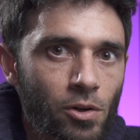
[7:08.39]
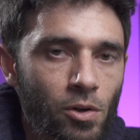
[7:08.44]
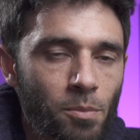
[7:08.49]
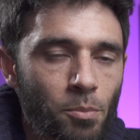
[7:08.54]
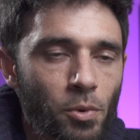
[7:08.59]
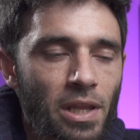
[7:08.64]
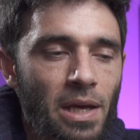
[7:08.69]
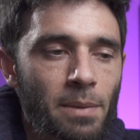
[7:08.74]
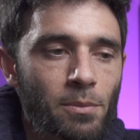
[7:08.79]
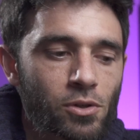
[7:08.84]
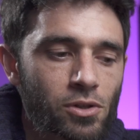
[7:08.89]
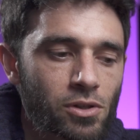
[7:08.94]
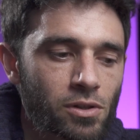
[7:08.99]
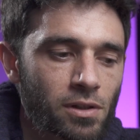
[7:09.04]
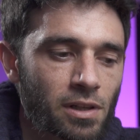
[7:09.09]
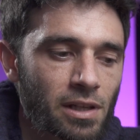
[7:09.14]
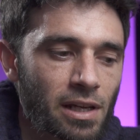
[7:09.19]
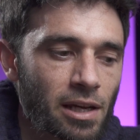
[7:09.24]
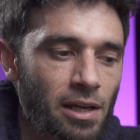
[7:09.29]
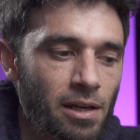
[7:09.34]
no podíamos
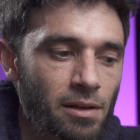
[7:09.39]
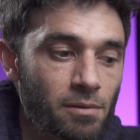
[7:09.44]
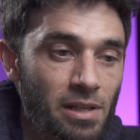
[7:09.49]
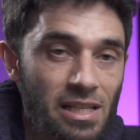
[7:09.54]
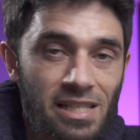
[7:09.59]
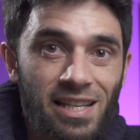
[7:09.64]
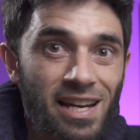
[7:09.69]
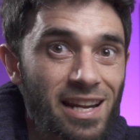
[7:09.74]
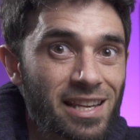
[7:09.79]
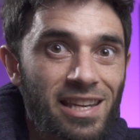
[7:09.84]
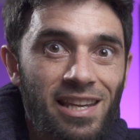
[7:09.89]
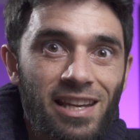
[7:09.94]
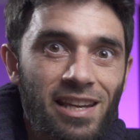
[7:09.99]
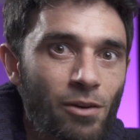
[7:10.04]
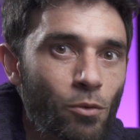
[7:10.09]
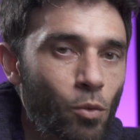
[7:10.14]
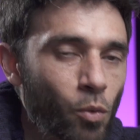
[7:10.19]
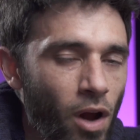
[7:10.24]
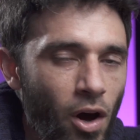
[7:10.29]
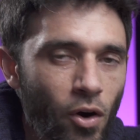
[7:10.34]
eh, estar allí
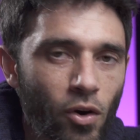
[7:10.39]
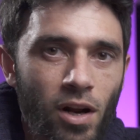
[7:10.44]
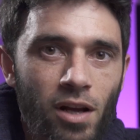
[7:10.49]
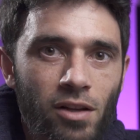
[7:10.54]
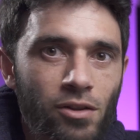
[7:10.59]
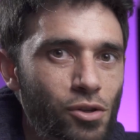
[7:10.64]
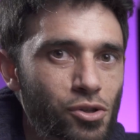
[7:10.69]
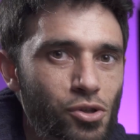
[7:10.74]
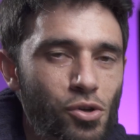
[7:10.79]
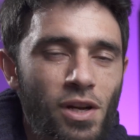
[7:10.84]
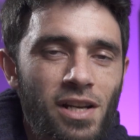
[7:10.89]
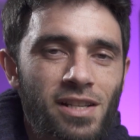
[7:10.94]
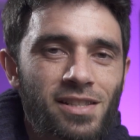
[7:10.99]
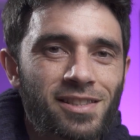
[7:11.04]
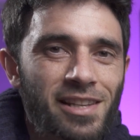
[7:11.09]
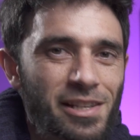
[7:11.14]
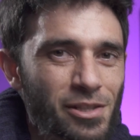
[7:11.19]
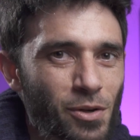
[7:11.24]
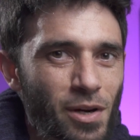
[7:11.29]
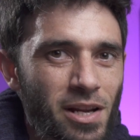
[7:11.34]
una hora, dos horas, tres